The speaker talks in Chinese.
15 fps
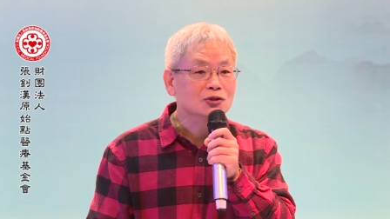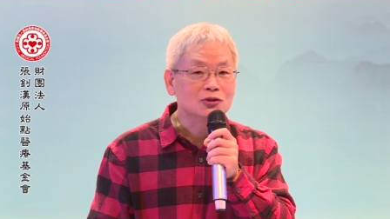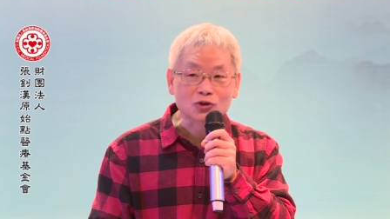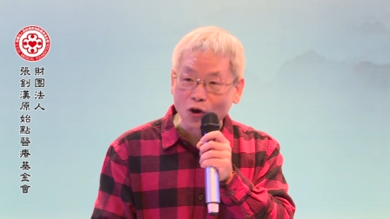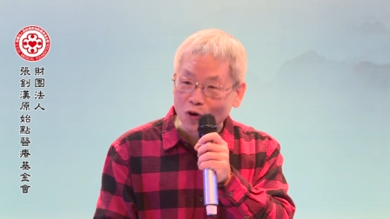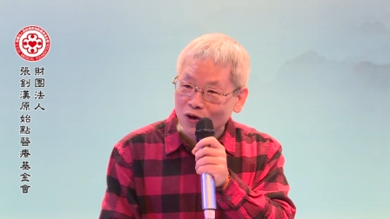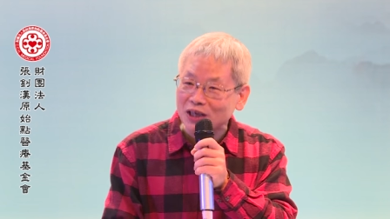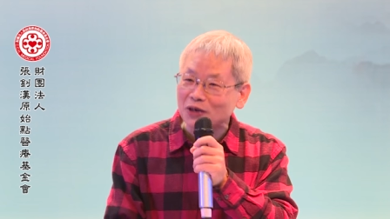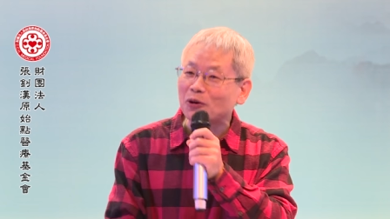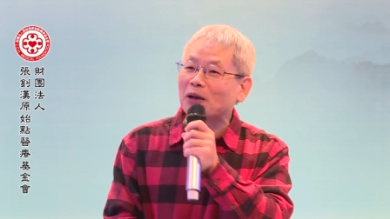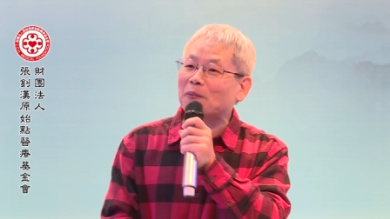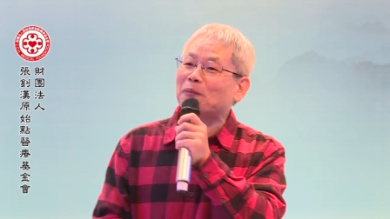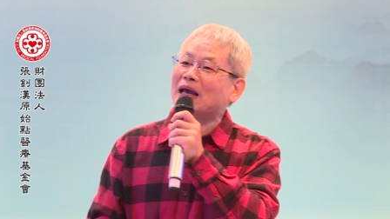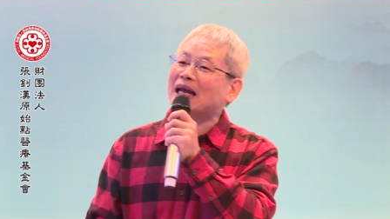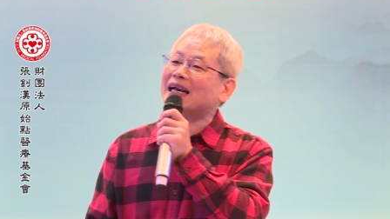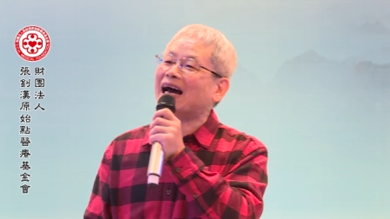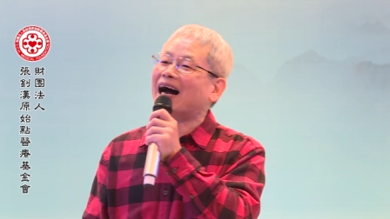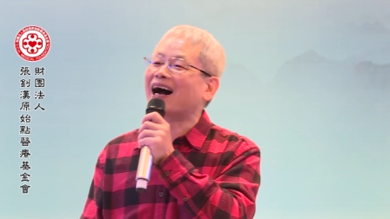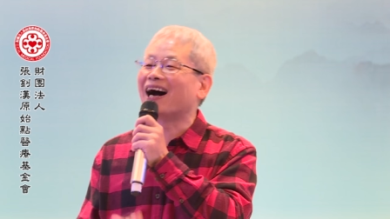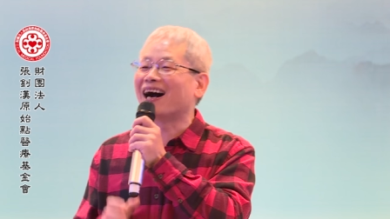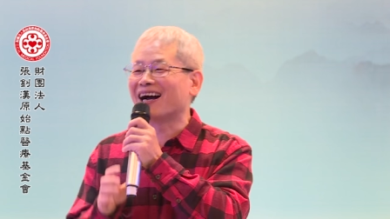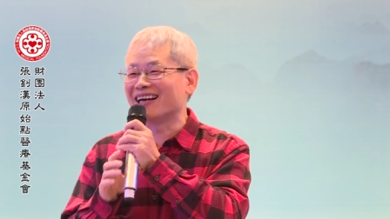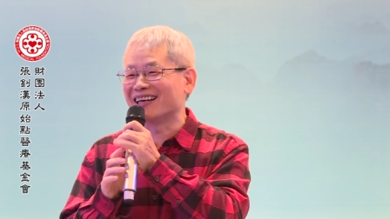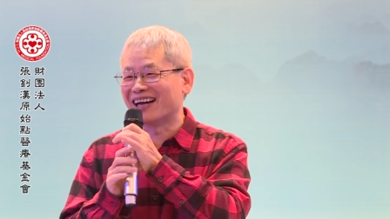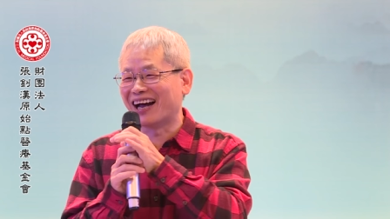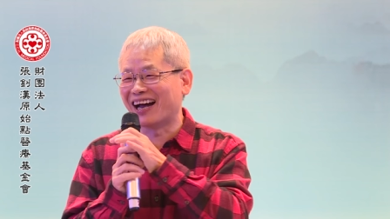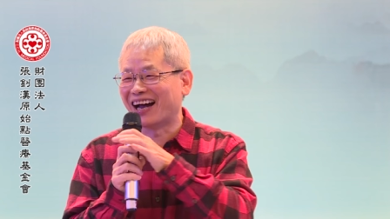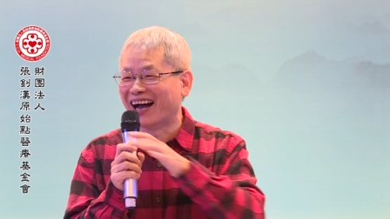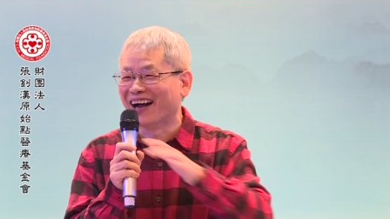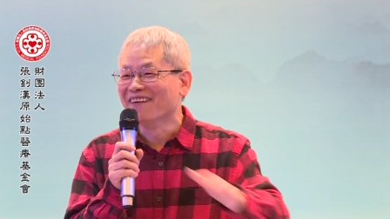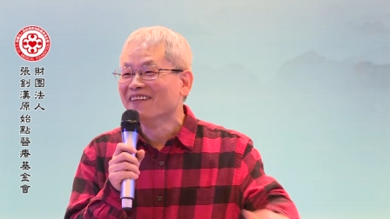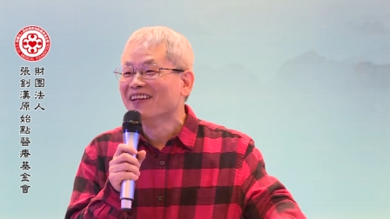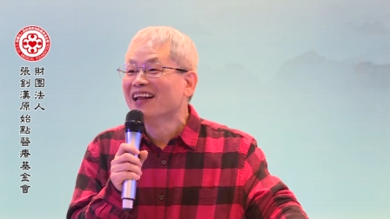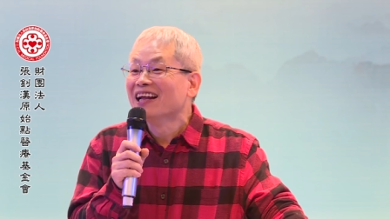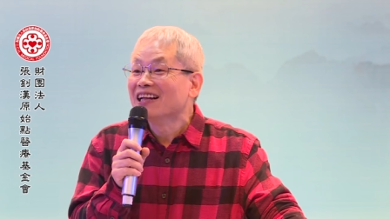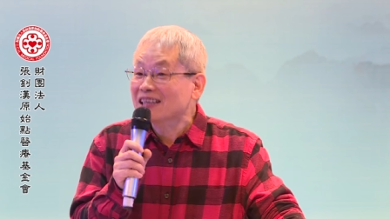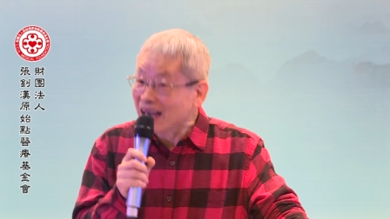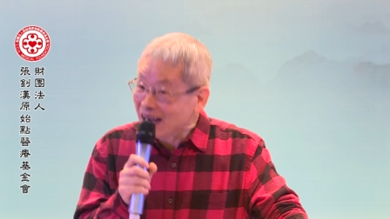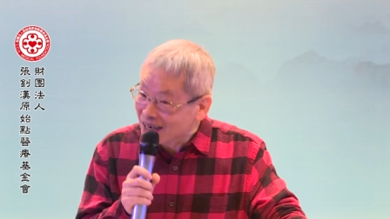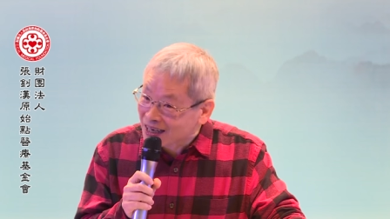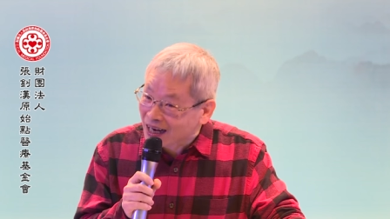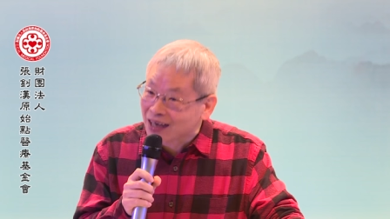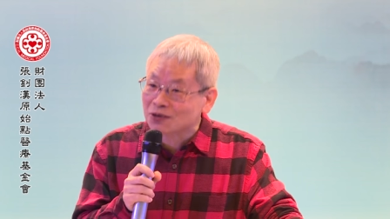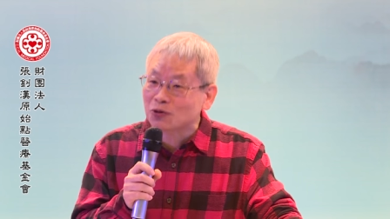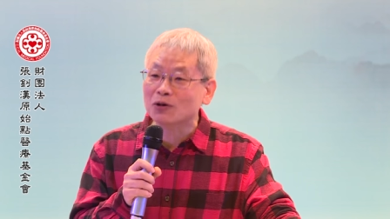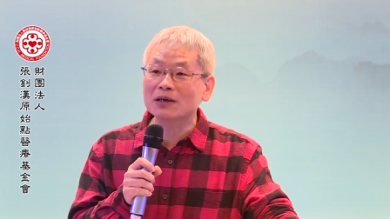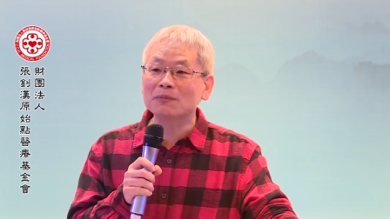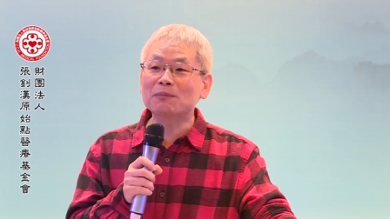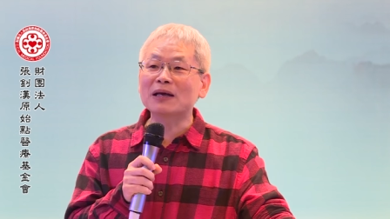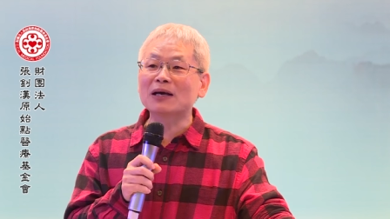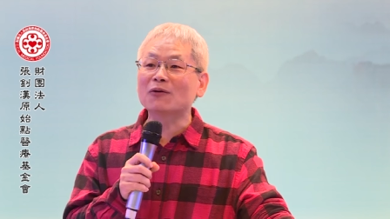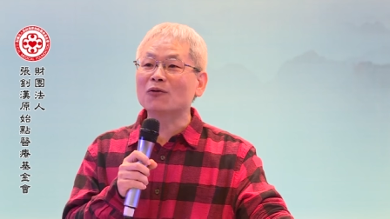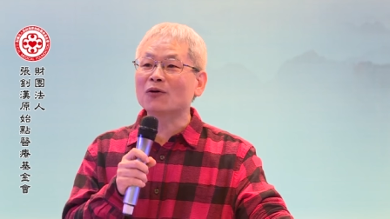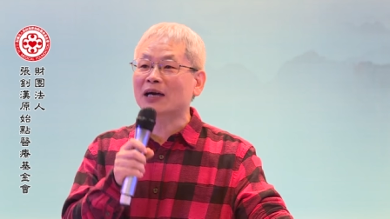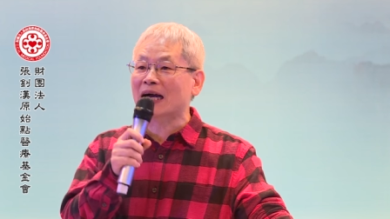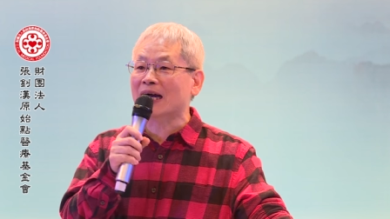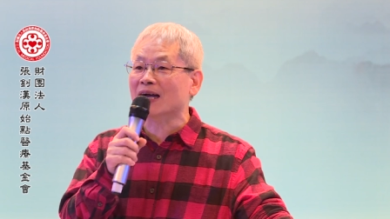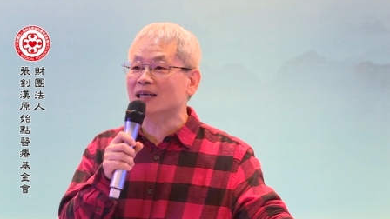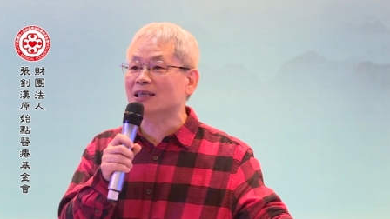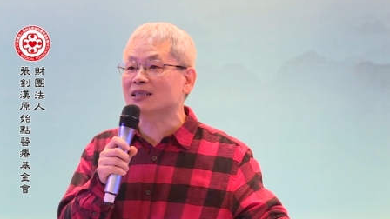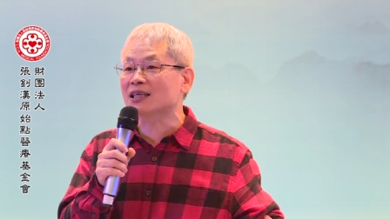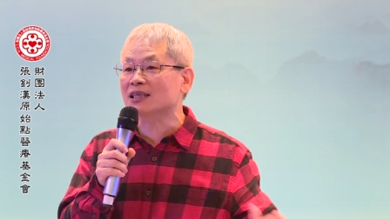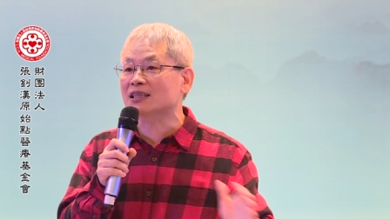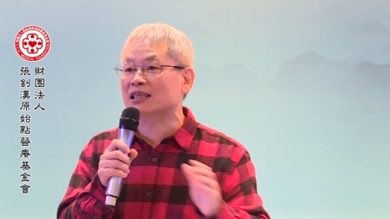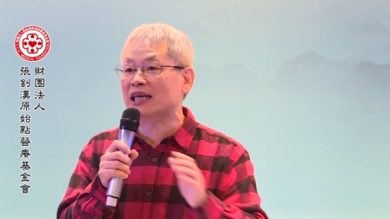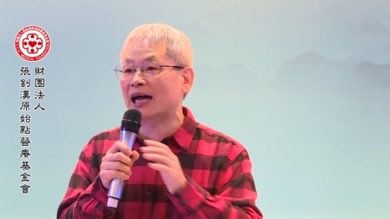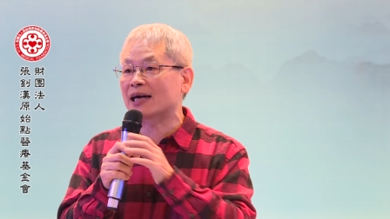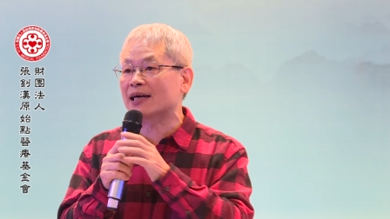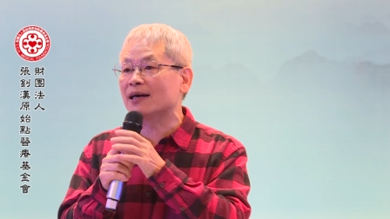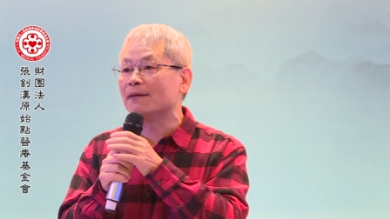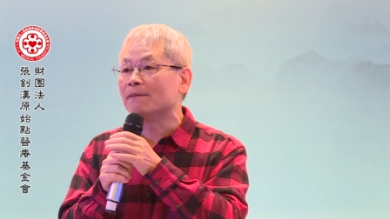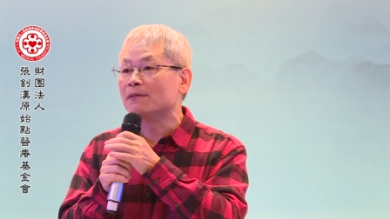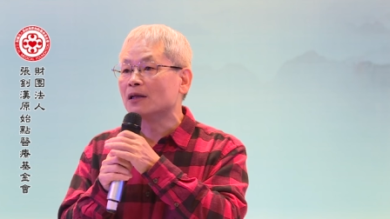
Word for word: 终于会变了，当然会变。我刚刚已经讲了。